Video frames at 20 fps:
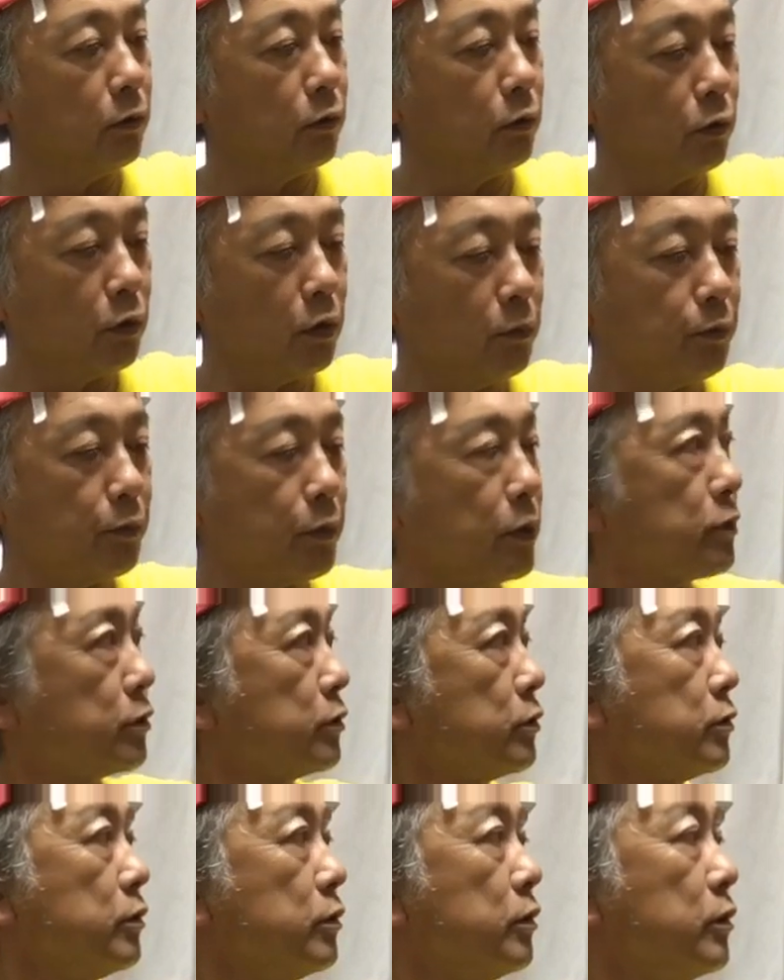オリンパス、
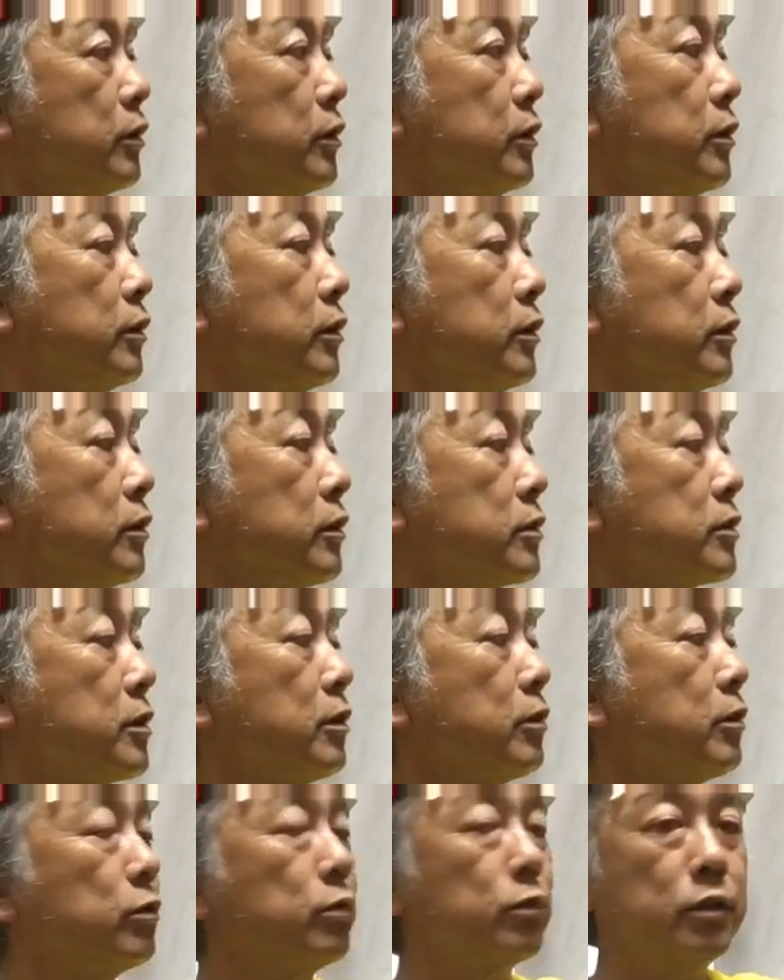
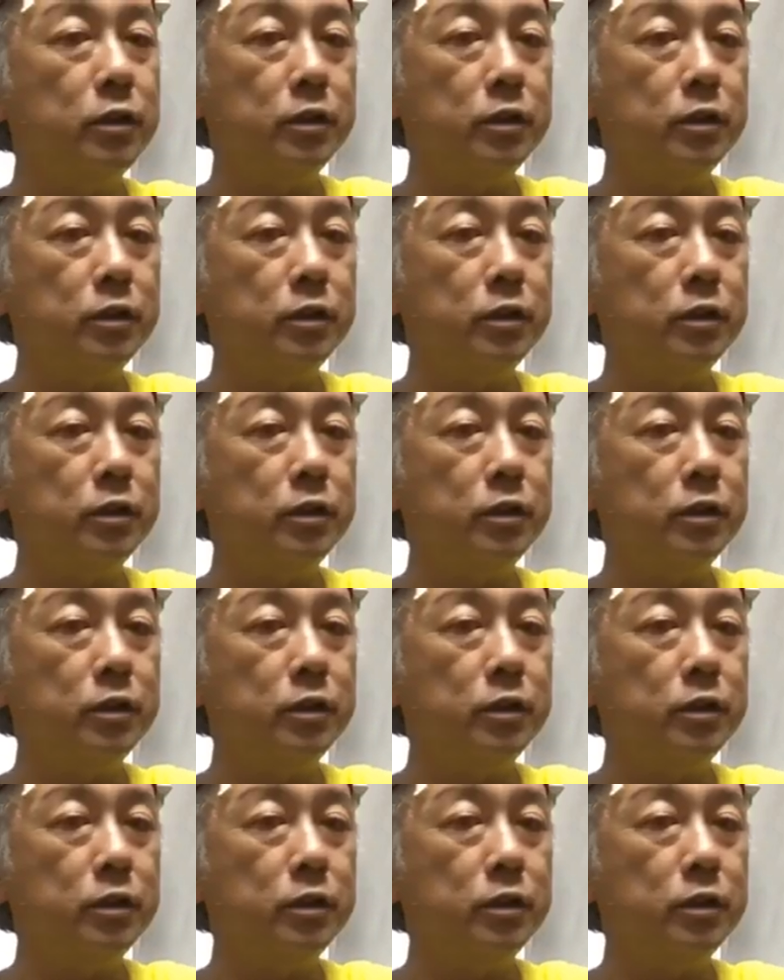えー、